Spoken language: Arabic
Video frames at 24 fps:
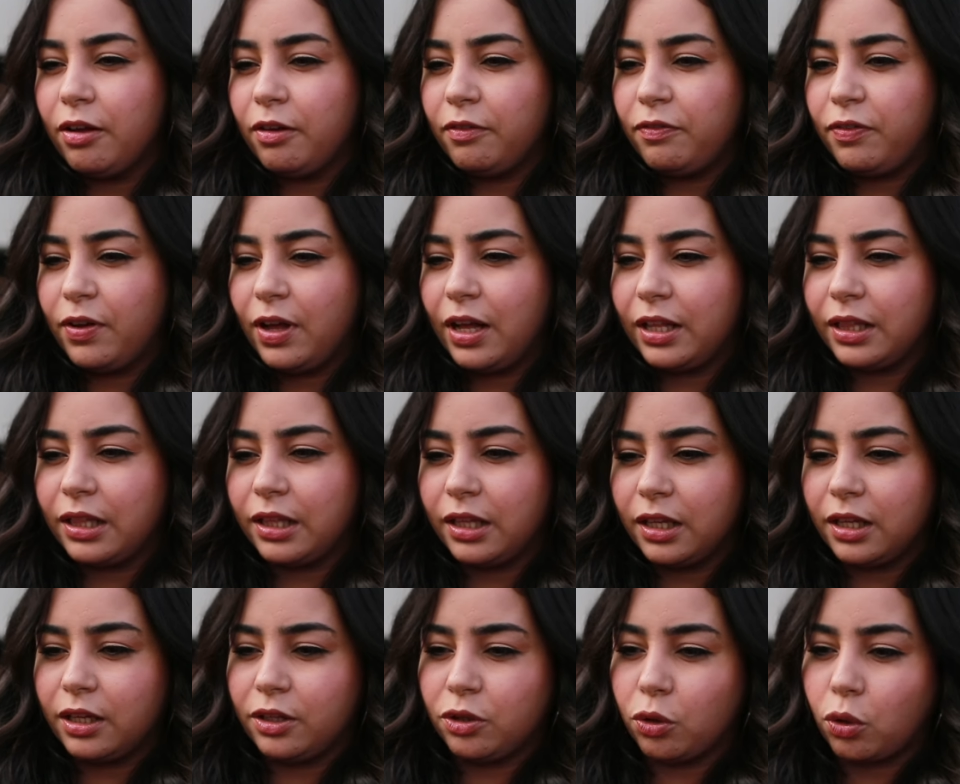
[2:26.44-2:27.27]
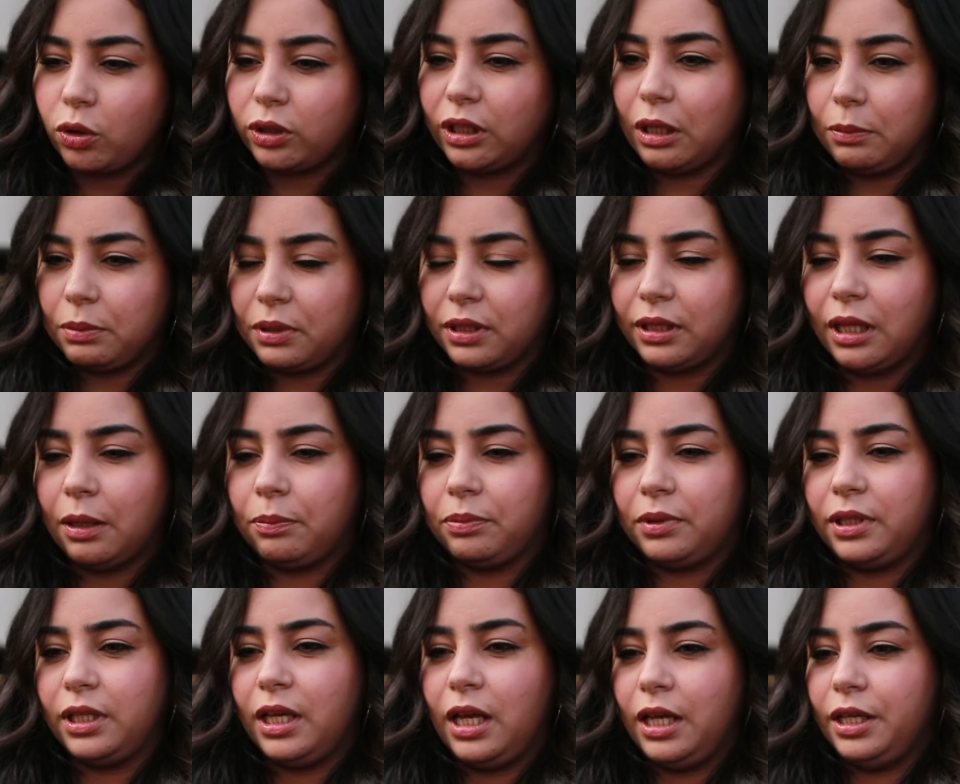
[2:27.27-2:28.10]
في هذه النقطه
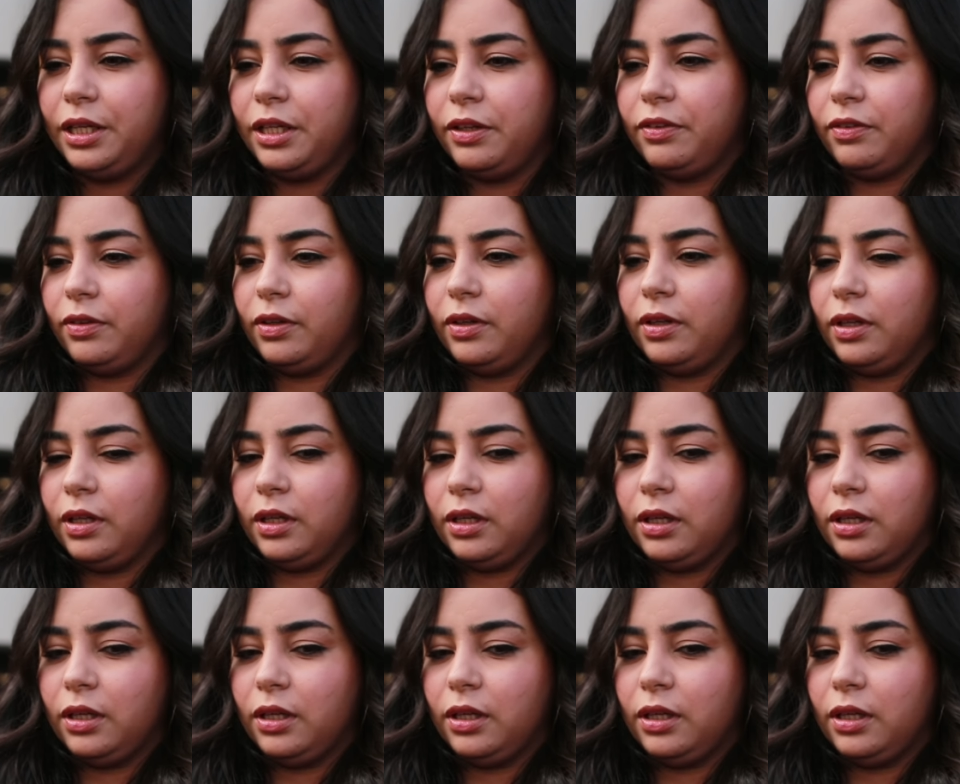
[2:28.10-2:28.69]
بالضبط يعني